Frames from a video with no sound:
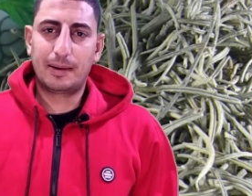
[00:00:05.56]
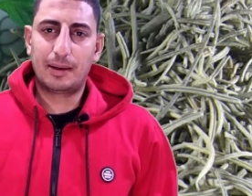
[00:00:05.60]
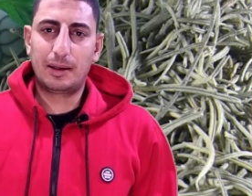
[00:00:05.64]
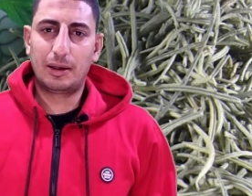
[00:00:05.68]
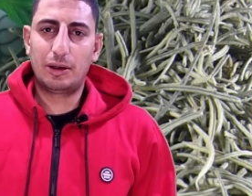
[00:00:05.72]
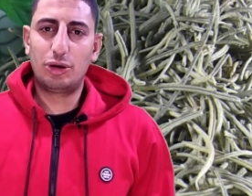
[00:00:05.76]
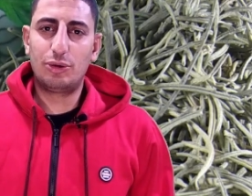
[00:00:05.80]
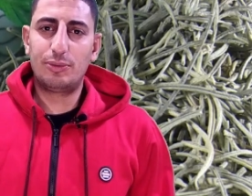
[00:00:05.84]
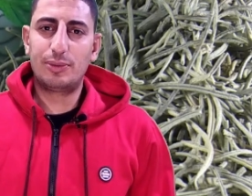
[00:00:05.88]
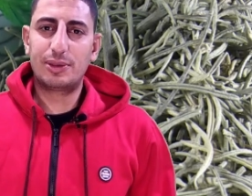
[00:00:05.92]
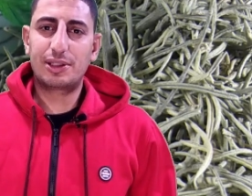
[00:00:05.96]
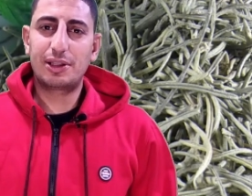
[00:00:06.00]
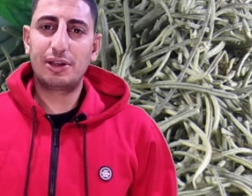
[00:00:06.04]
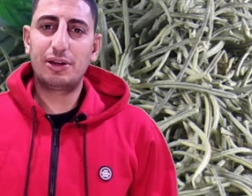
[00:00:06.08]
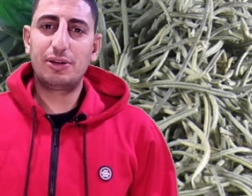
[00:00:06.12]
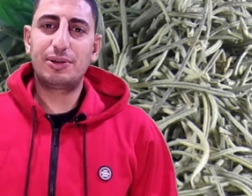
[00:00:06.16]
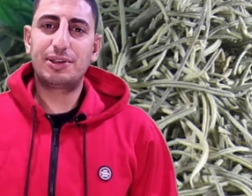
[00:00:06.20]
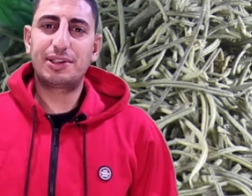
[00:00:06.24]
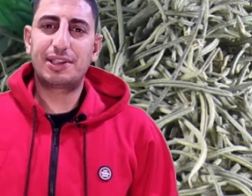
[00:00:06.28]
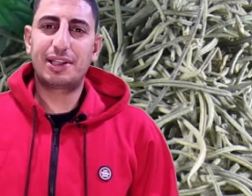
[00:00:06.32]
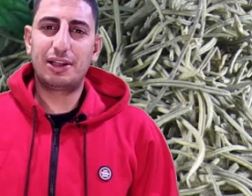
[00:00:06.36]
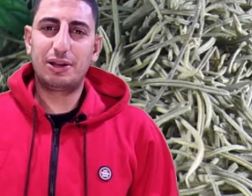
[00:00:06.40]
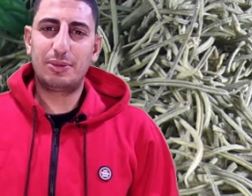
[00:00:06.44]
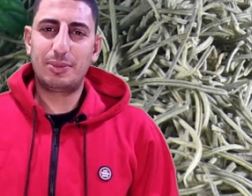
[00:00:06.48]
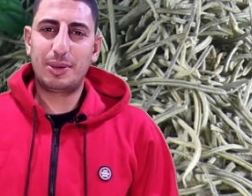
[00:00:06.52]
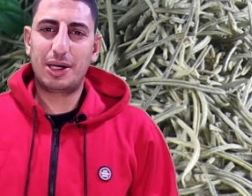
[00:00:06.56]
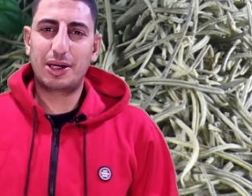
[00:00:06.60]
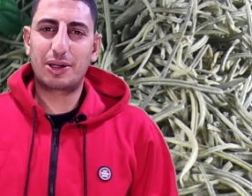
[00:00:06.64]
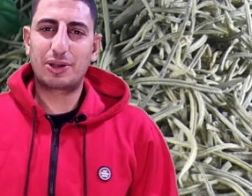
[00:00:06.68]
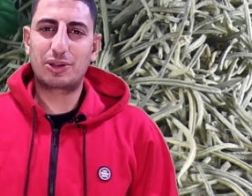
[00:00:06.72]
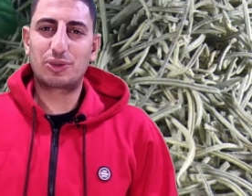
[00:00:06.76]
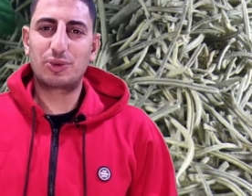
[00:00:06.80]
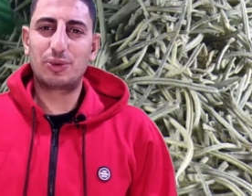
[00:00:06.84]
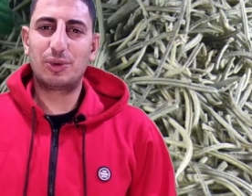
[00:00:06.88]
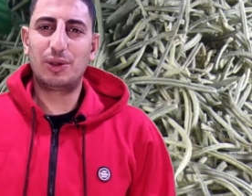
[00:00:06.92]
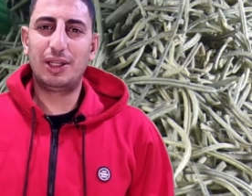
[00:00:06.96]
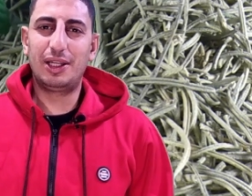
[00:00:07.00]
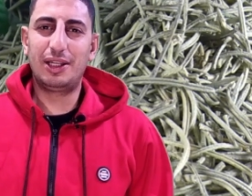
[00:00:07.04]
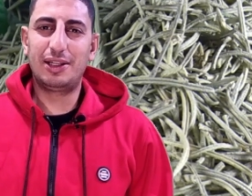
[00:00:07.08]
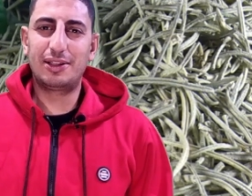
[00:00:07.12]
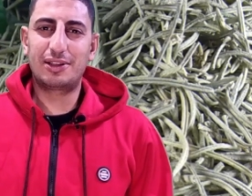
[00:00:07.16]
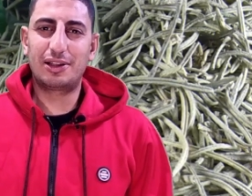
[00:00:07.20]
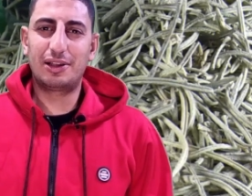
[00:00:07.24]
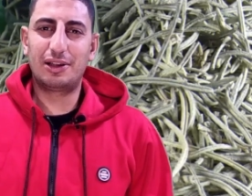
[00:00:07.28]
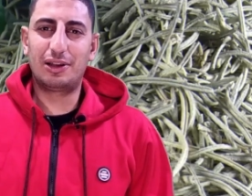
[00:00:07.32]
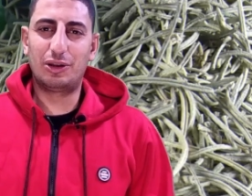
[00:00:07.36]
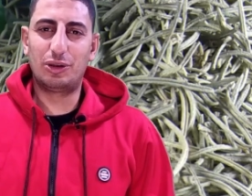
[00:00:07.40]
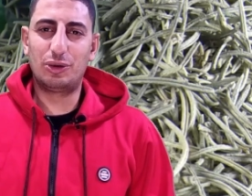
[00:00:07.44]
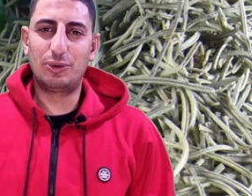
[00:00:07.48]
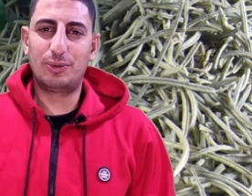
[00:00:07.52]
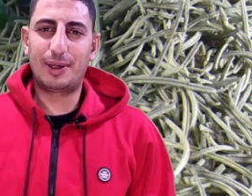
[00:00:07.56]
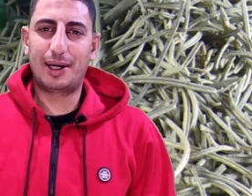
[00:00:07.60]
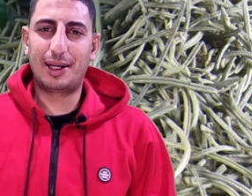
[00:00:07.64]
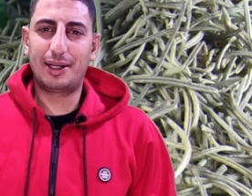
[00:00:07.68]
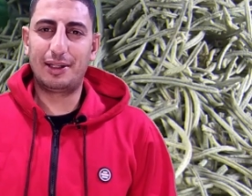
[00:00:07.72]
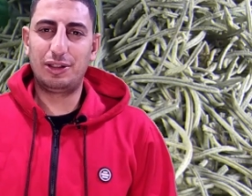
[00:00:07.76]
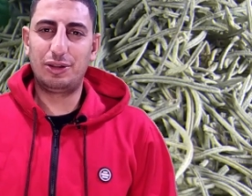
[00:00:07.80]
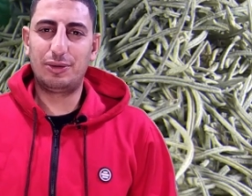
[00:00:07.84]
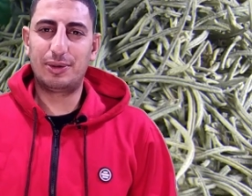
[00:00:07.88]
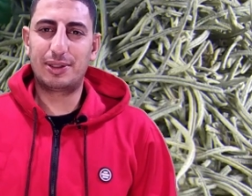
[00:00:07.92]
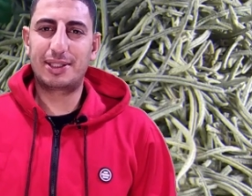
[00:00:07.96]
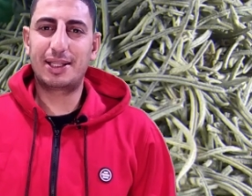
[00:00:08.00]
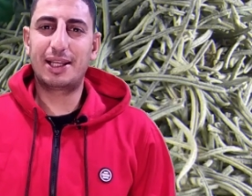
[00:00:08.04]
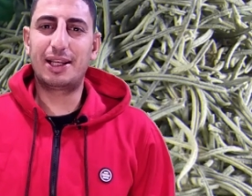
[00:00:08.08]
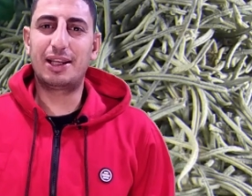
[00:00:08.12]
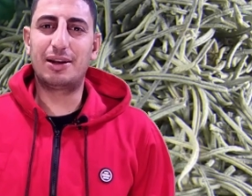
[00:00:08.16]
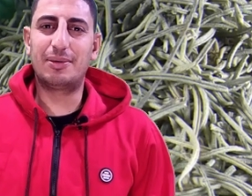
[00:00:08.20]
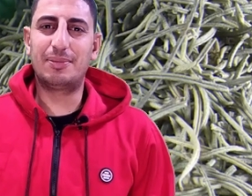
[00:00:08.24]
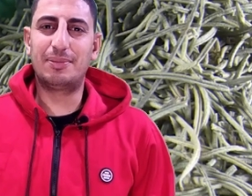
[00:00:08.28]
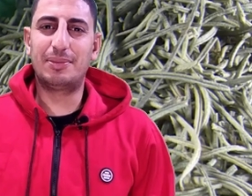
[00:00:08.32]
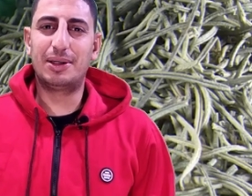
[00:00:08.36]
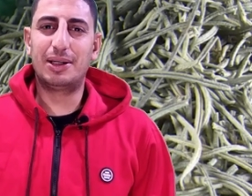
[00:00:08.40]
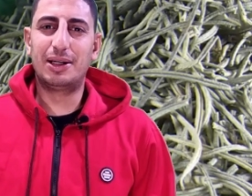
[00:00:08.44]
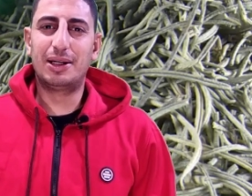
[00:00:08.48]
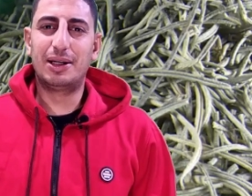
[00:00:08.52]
اللهم صل وسلم على رسول الله صلى الله عليه وسلم